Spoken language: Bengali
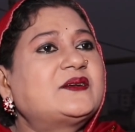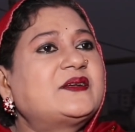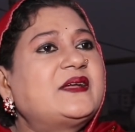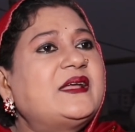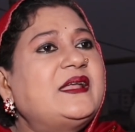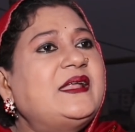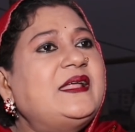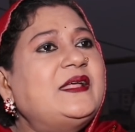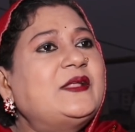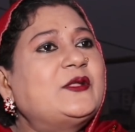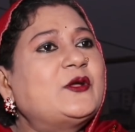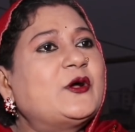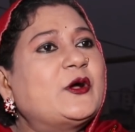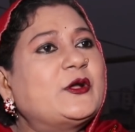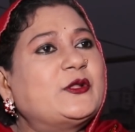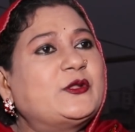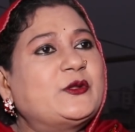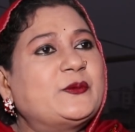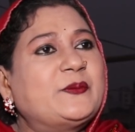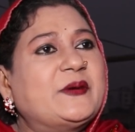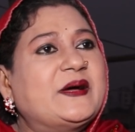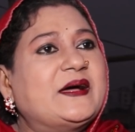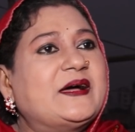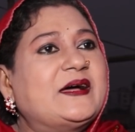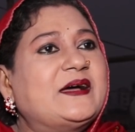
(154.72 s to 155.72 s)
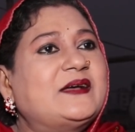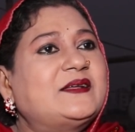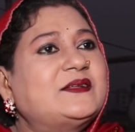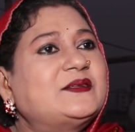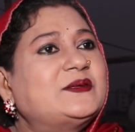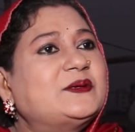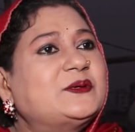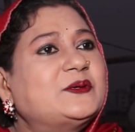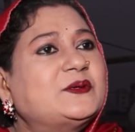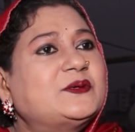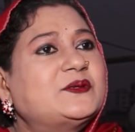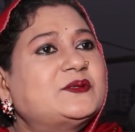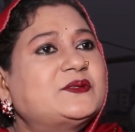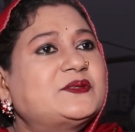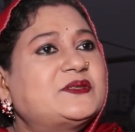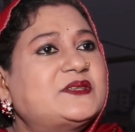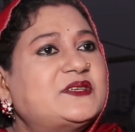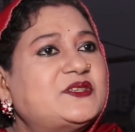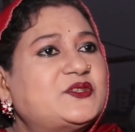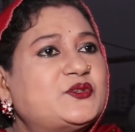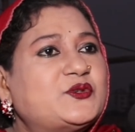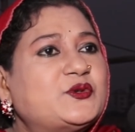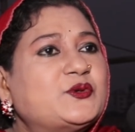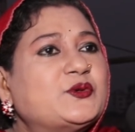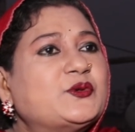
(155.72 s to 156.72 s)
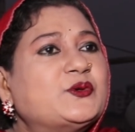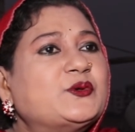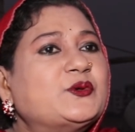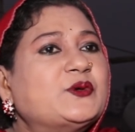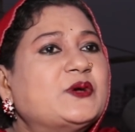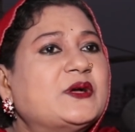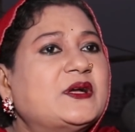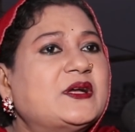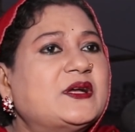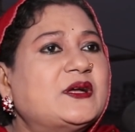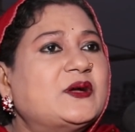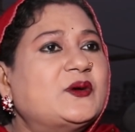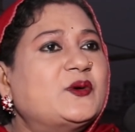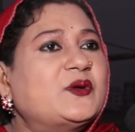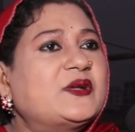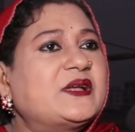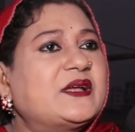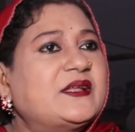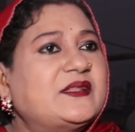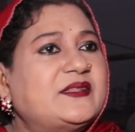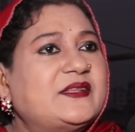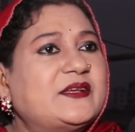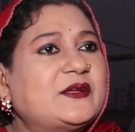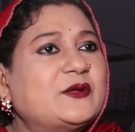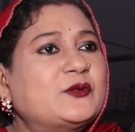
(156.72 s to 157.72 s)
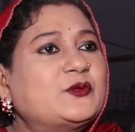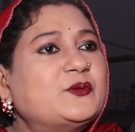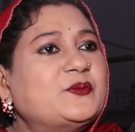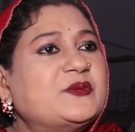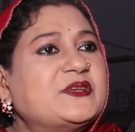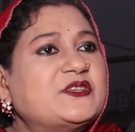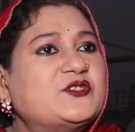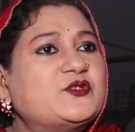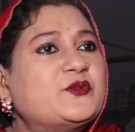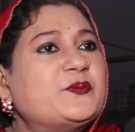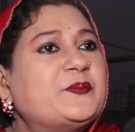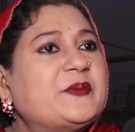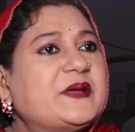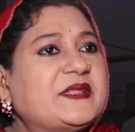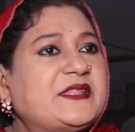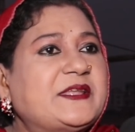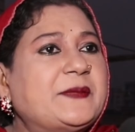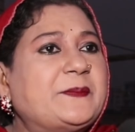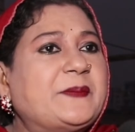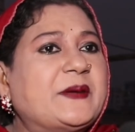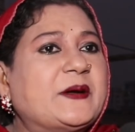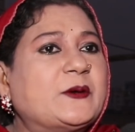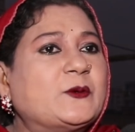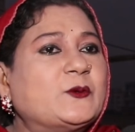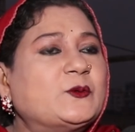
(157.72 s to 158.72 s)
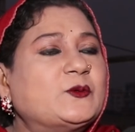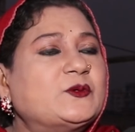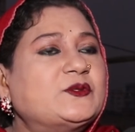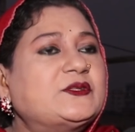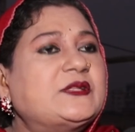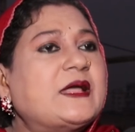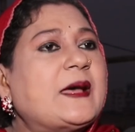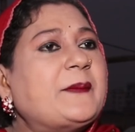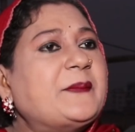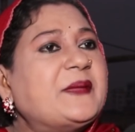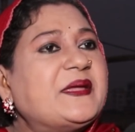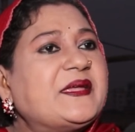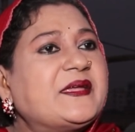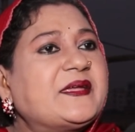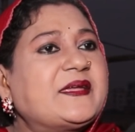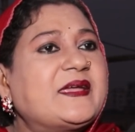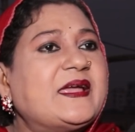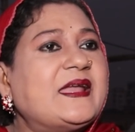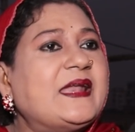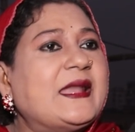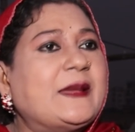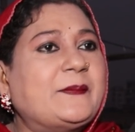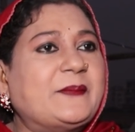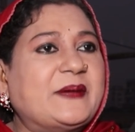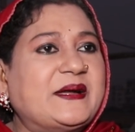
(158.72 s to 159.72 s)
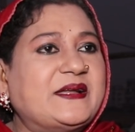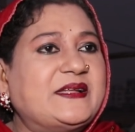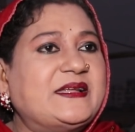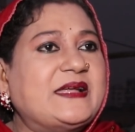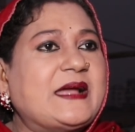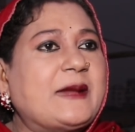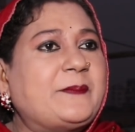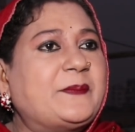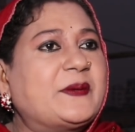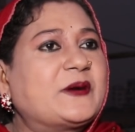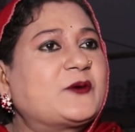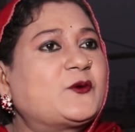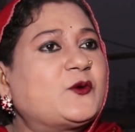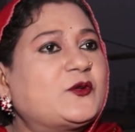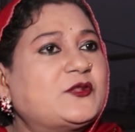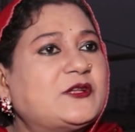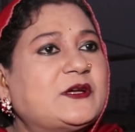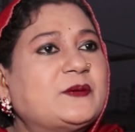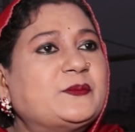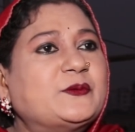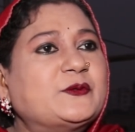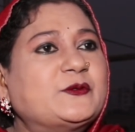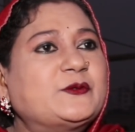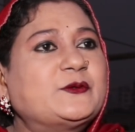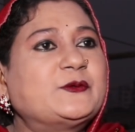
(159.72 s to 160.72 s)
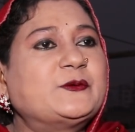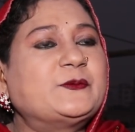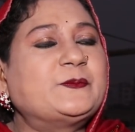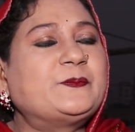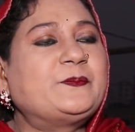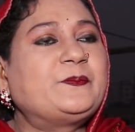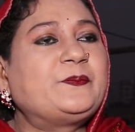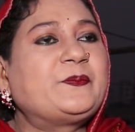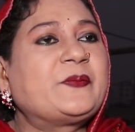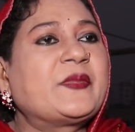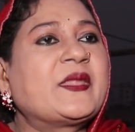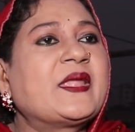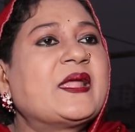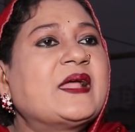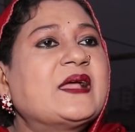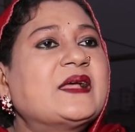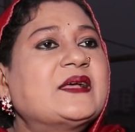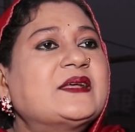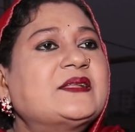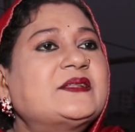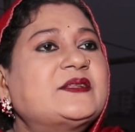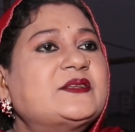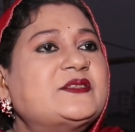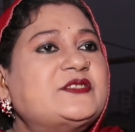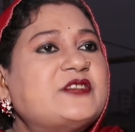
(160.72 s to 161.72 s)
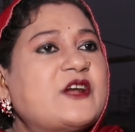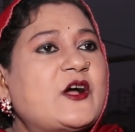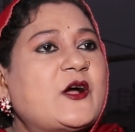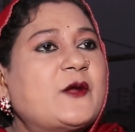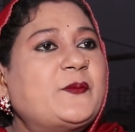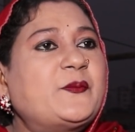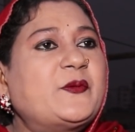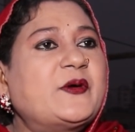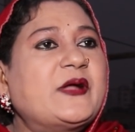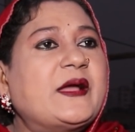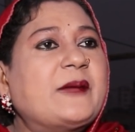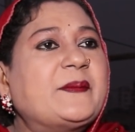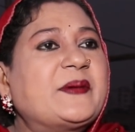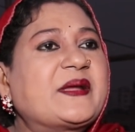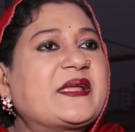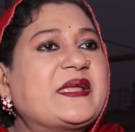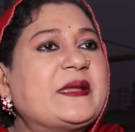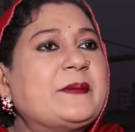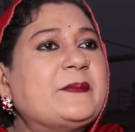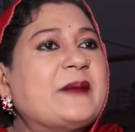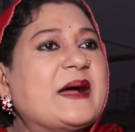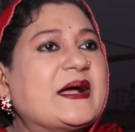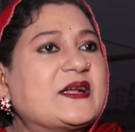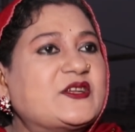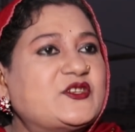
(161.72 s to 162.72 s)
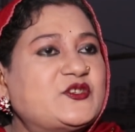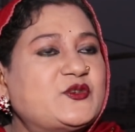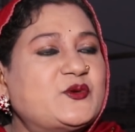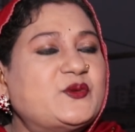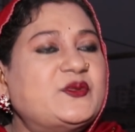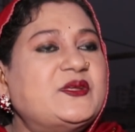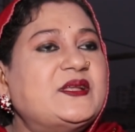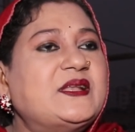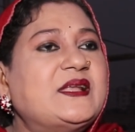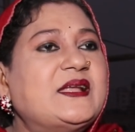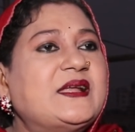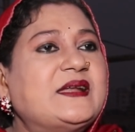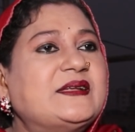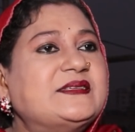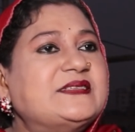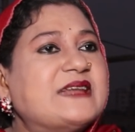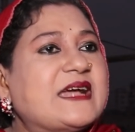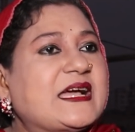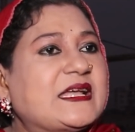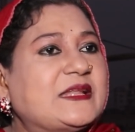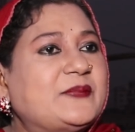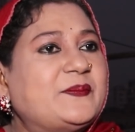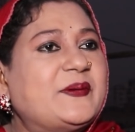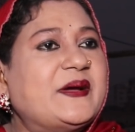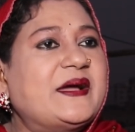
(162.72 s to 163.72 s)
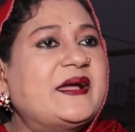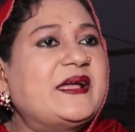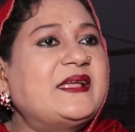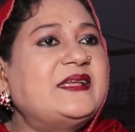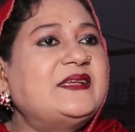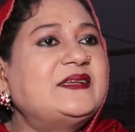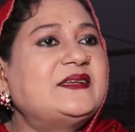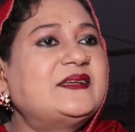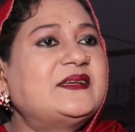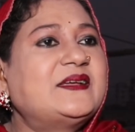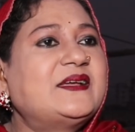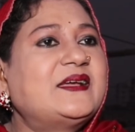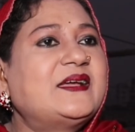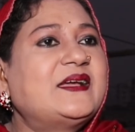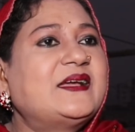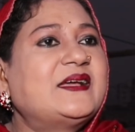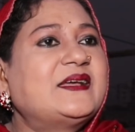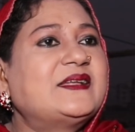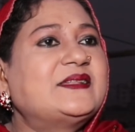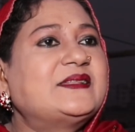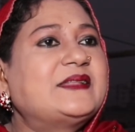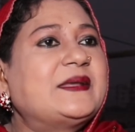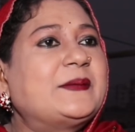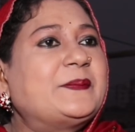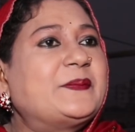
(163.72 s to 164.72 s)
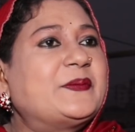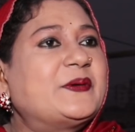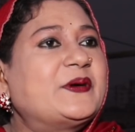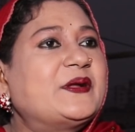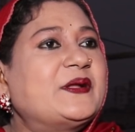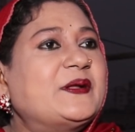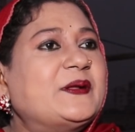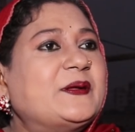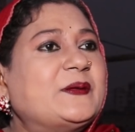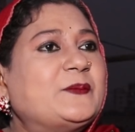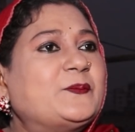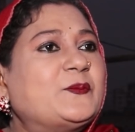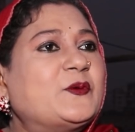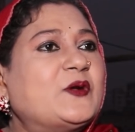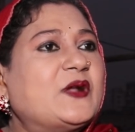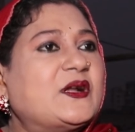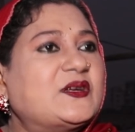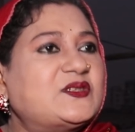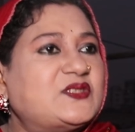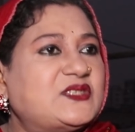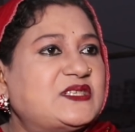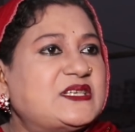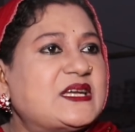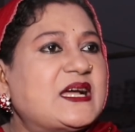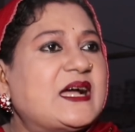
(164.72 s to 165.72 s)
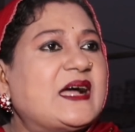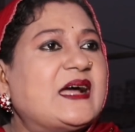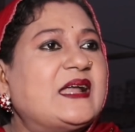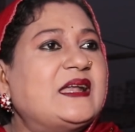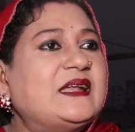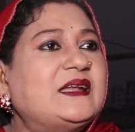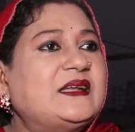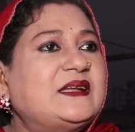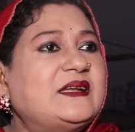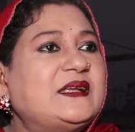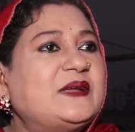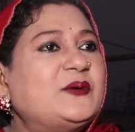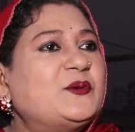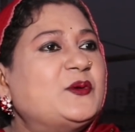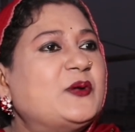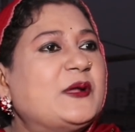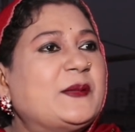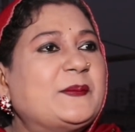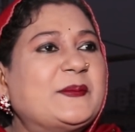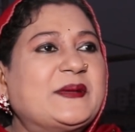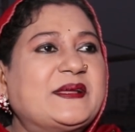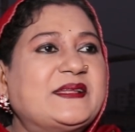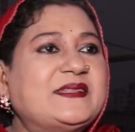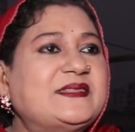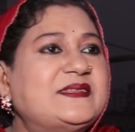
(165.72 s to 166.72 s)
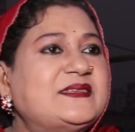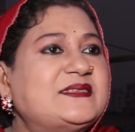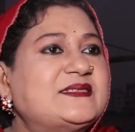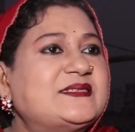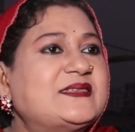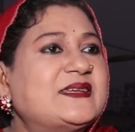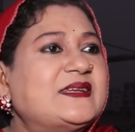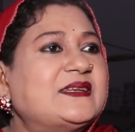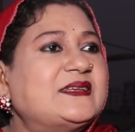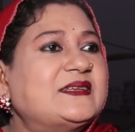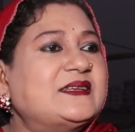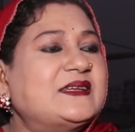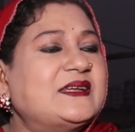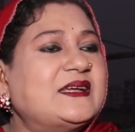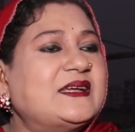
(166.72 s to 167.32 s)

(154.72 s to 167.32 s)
গেলে হয়তো বা কিছু ওইখান থেকে তুমি কিছু পেতে পারো তা আমি গেলাম আর কি আপার কথা মতো তো যাওয়ার পরে আমাকে মাংস দিলেন জায়দ ভাই তারপরে পোলাও চাল এগুলো আমাকে দিছেন